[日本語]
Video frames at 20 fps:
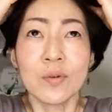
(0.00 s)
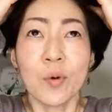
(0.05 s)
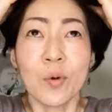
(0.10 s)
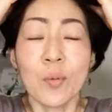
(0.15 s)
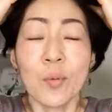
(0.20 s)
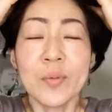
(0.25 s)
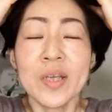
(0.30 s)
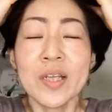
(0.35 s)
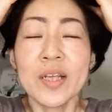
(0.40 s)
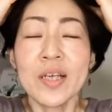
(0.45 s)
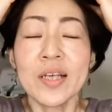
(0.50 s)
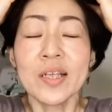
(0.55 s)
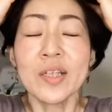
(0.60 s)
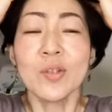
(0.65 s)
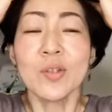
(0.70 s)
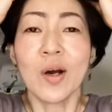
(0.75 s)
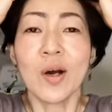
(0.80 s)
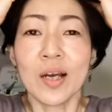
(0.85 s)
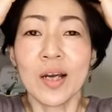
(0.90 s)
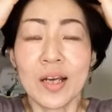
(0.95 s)
5ミリ以
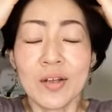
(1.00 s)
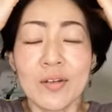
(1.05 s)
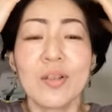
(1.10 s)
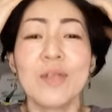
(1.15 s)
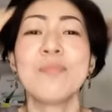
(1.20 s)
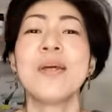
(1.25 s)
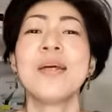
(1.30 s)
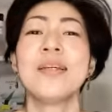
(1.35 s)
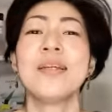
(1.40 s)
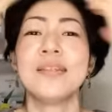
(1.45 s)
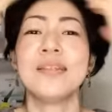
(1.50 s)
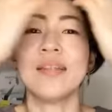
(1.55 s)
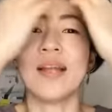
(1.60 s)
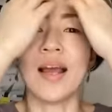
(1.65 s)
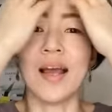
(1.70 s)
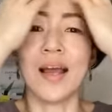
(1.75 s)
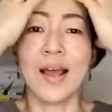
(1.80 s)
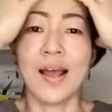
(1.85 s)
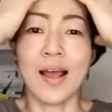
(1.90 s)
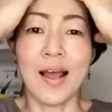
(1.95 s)
上上げるイメージ
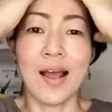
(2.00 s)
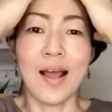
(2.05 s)
で